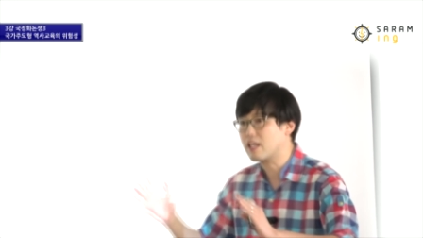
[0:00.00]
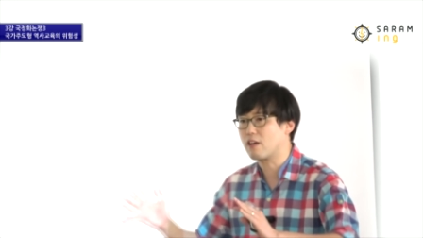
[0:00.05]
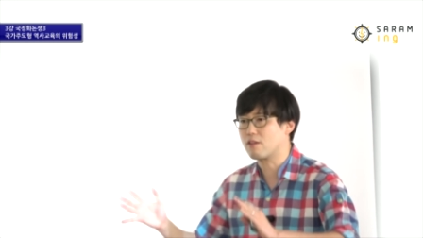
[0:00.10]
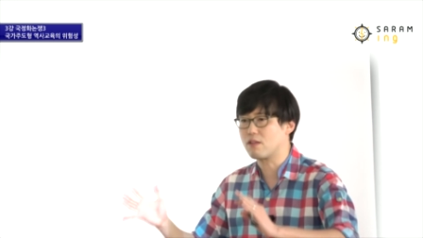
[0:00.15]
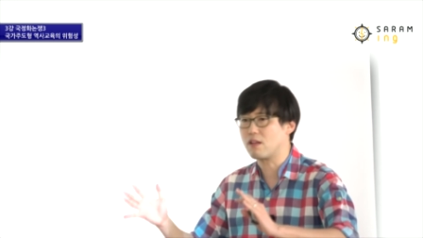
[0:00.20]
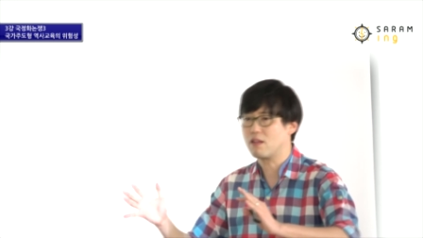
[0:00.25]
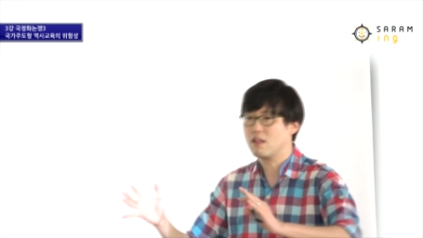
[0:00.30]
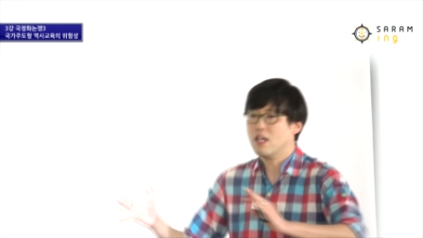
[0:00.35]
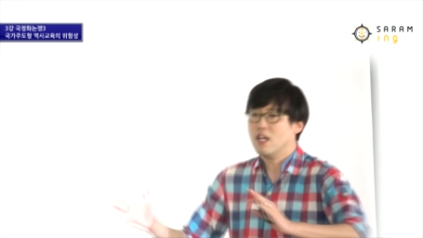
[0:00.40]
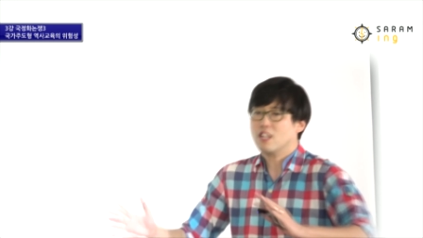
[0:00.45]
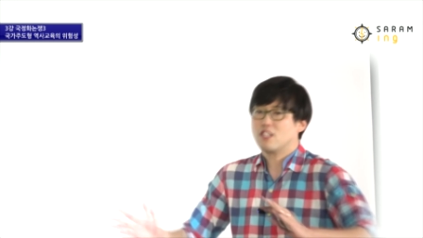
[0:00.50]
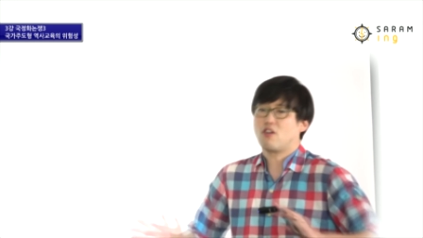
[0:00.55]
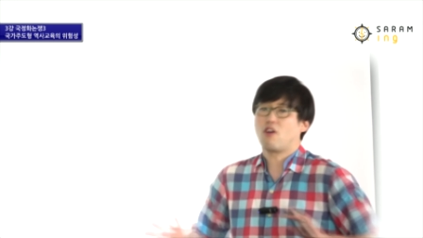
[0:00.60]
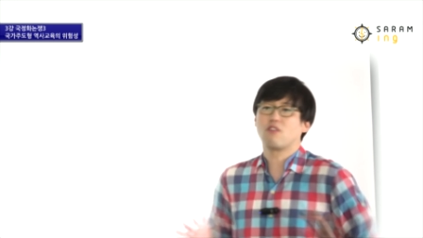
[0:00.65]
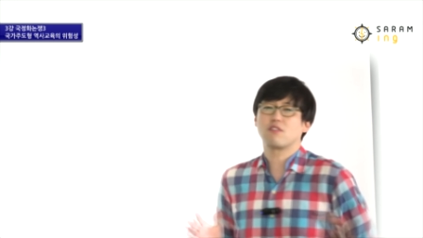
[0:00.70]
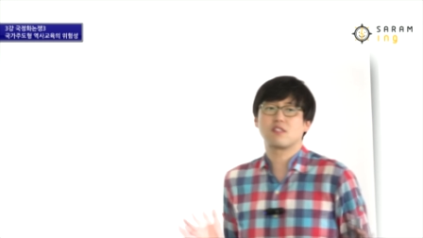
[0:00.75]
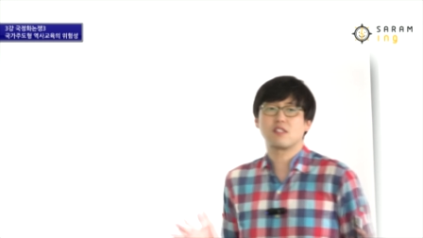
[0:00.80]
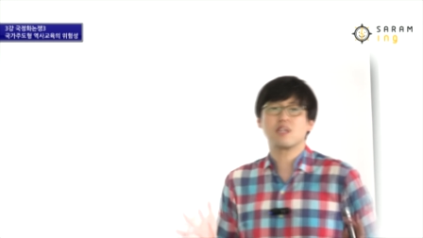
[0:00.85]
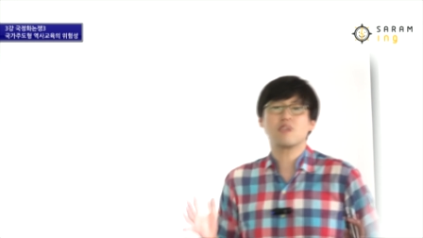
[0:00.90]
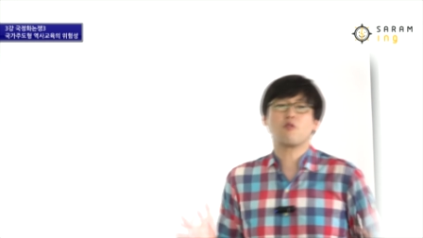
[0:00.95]
이렇게 어떤
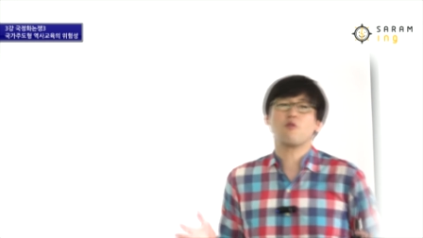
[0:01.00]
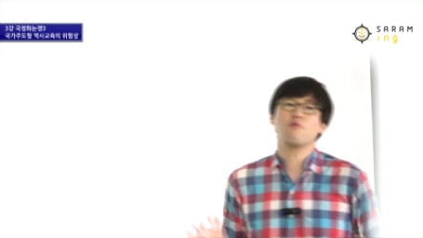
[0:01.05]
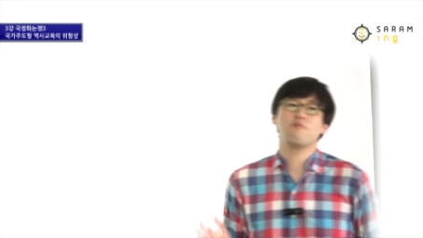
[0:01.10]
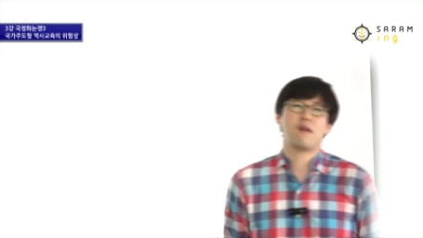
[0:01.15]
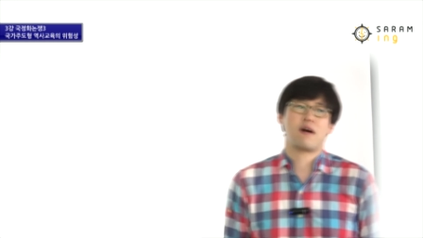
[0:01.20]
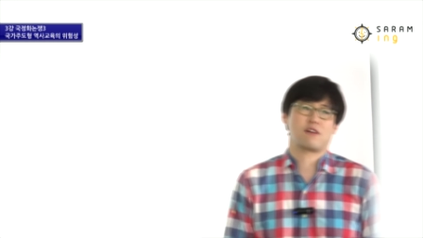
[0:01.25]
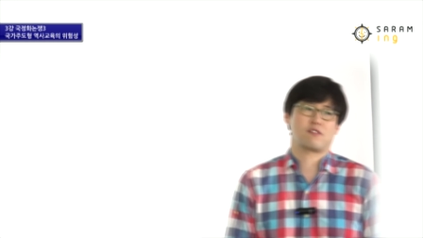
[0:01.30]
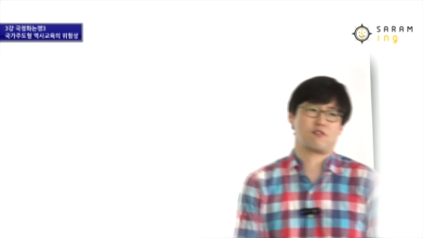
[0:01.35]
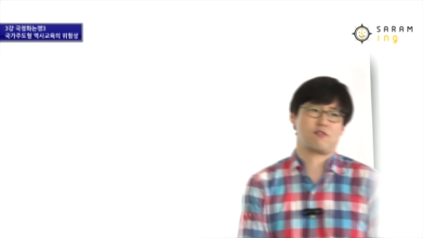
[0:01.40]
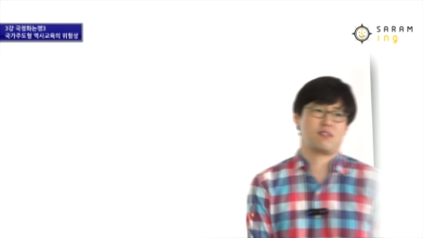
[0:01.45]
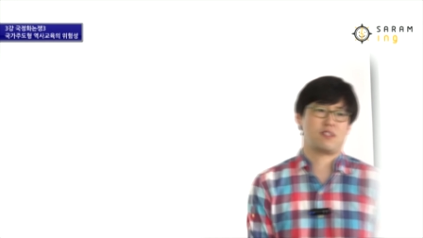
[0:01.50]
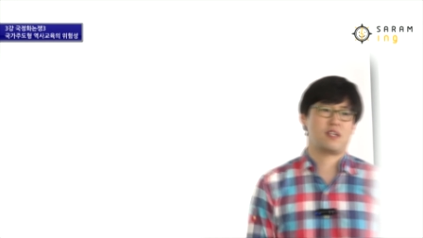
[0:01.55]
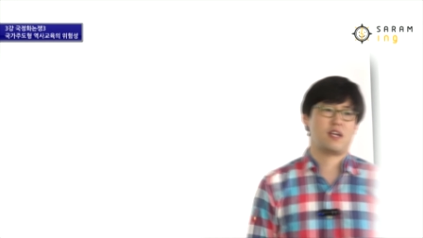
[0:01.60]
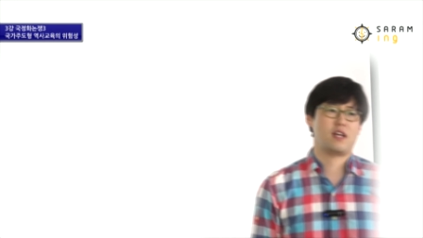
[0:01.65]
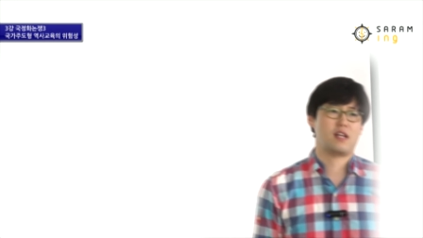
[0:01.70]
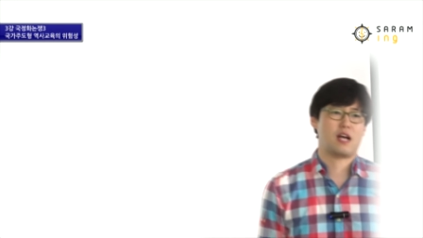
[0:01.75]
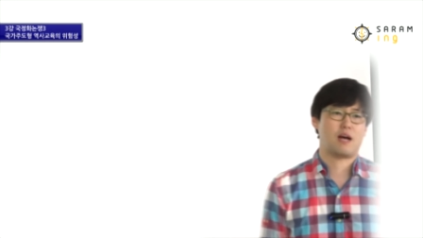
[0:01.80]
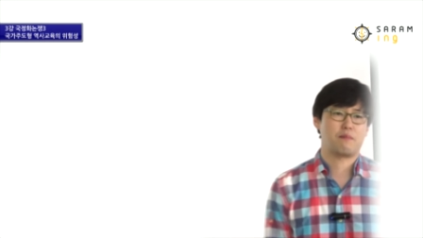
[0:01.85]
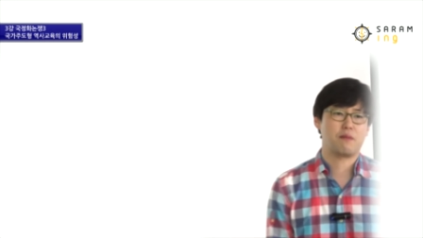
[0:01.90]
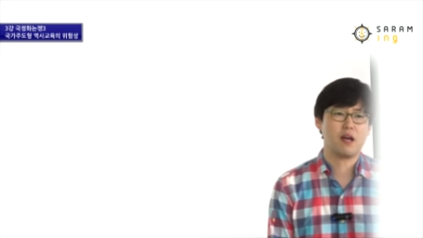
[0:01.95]
정치 공방적으로
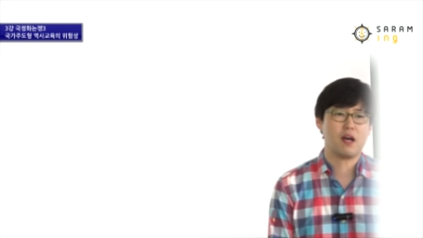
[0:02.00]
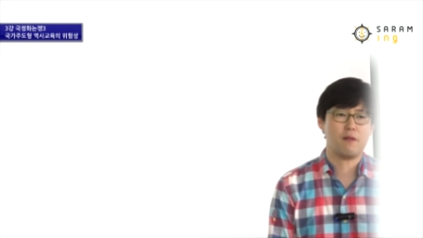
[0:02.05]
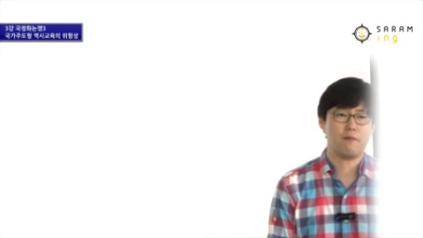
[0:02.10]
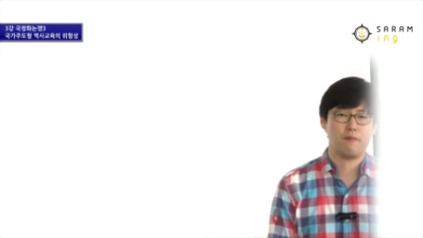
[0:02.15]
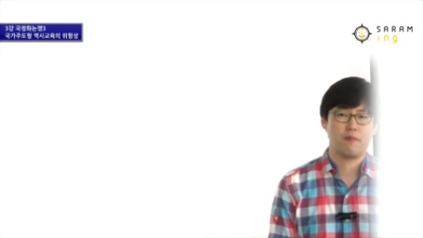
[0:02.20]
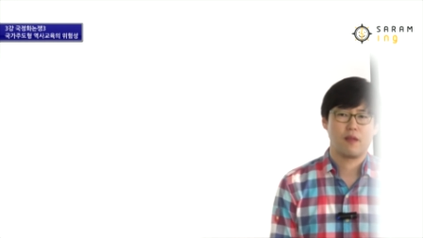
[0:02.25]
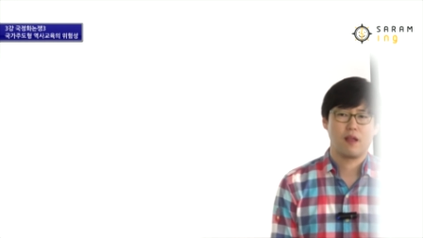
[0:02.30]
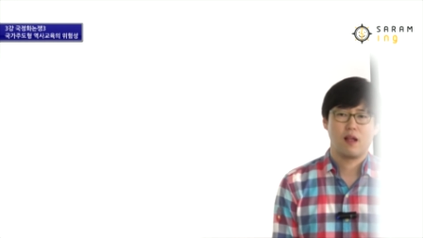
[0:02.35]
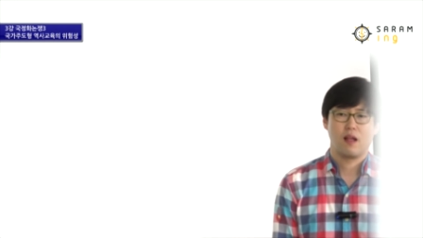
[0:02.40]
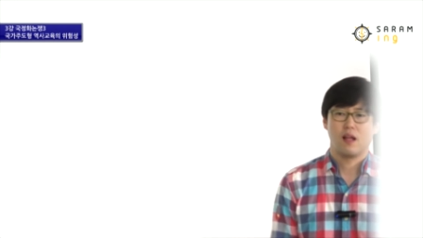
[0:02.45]
이해를 하면